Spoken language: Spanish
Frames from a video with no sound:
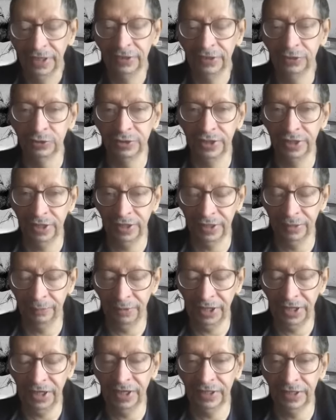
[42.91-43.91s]
Entonces sería ya
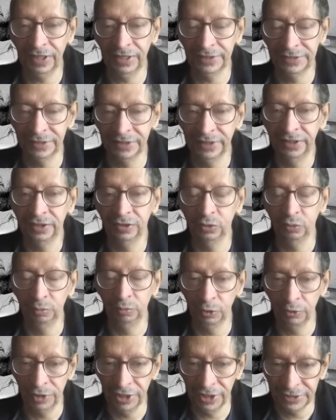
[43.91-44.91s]
para la clase
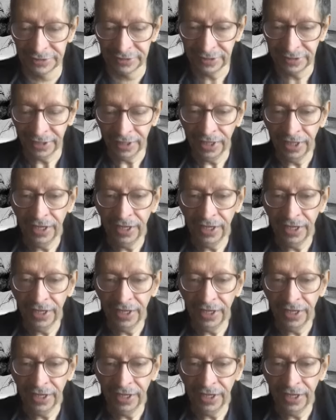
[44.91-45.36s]
número 10.